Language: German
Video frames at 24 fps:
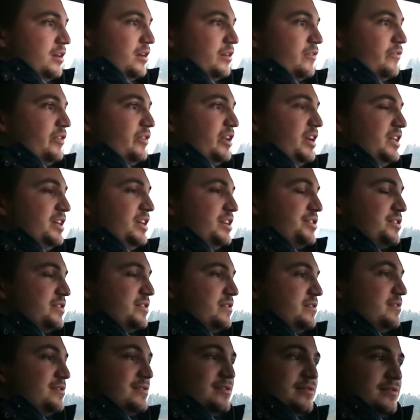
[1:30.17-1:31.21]
wenn ich
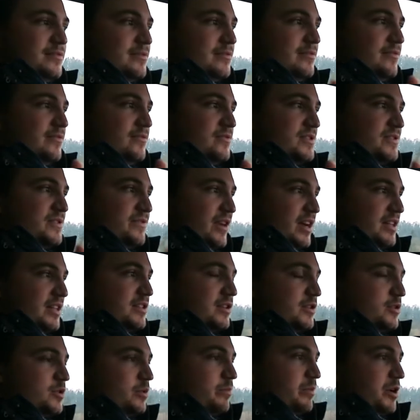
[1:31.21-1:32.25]
das
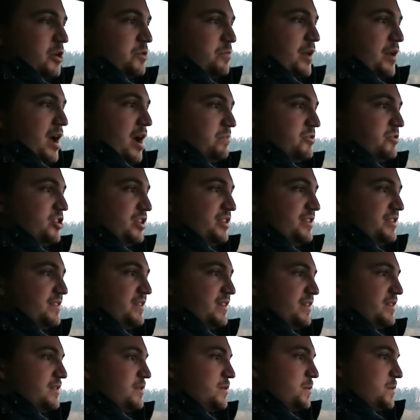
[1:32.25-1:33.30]
Fahrzeug zum Beispiel abschließe?
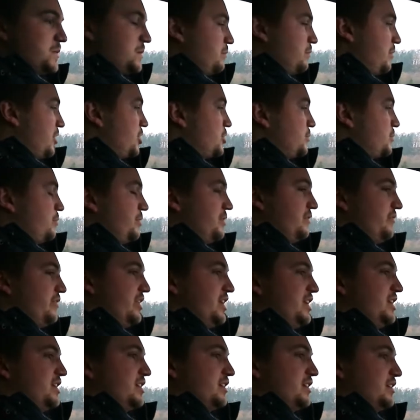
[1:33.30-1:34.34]
Also zum Beispiel, wenn
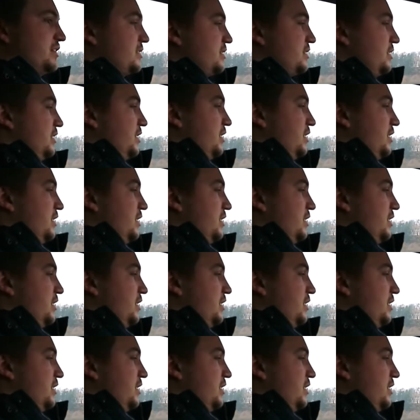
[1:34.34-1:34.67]
ich jetzt